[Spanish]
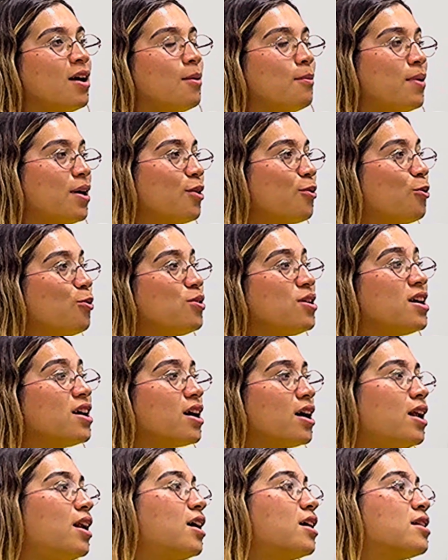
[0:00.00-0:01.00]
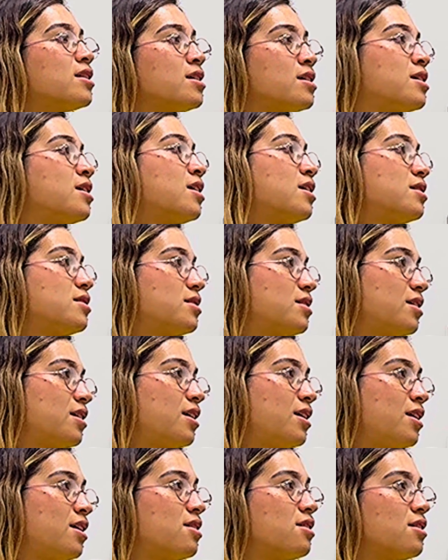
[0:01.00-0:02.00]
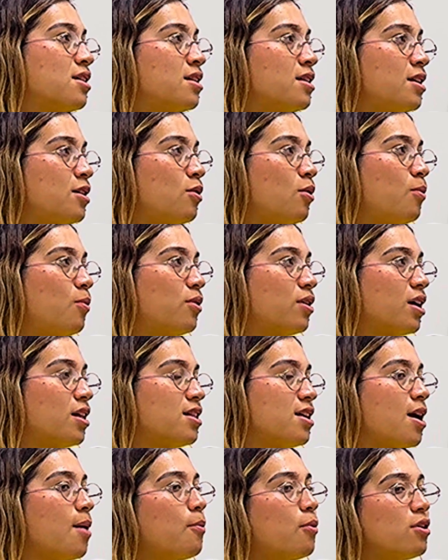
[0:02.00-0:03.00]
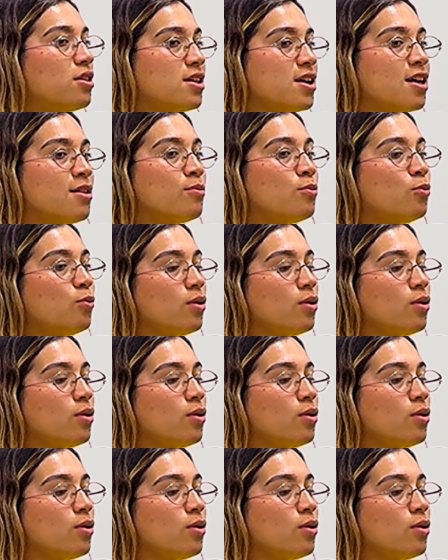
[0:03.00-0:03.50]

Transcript: perjudica a las niñas en ese sentido, porque si de por sí es,